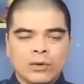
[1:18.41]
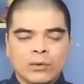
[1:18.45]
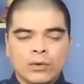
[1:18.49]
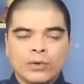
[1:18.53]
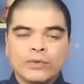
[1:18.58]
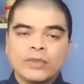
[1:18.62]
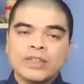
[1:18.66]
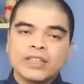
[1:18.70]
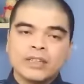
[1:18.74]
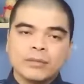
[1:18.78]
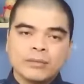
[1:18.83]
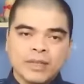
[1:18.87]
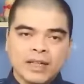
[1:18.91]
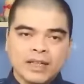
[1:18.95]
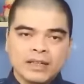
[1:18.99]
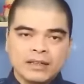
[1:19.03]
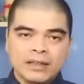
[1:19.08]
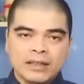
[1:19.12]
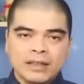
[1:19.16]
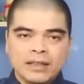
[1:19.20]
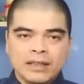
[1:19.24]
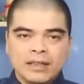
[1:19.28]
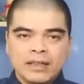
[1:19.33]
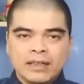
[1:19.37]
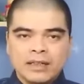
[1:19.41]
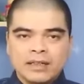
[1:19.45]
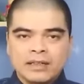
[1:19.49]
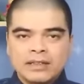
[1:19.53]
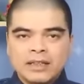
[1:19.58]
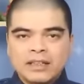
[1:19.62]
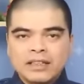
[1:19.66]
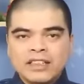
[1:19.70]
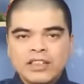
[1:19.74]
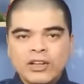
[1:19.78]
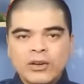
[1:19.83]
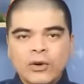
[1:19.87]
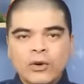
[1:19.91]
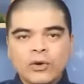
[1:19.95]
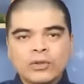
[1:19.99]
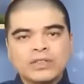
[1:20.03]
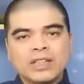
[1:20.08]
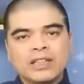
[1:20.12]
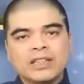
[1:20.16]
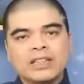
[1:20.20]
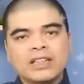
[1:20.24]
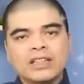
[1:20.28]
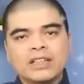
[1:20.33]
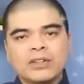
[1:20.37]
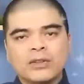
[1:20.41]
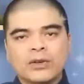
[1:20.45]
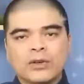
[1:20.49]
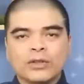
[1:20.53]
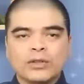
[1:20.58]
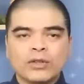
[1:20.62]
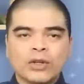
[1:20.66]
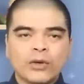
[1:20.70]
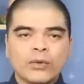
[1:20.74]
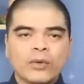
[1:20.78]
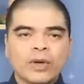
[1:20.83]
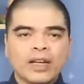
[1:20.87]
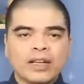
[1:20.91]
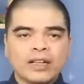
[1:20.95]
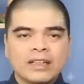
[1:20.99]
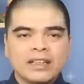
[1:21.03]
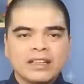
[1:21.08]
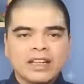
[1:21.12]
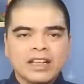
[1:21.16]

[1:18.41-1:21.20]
Quý vị thân mến, rất nhiều hộ gia đình có thói quen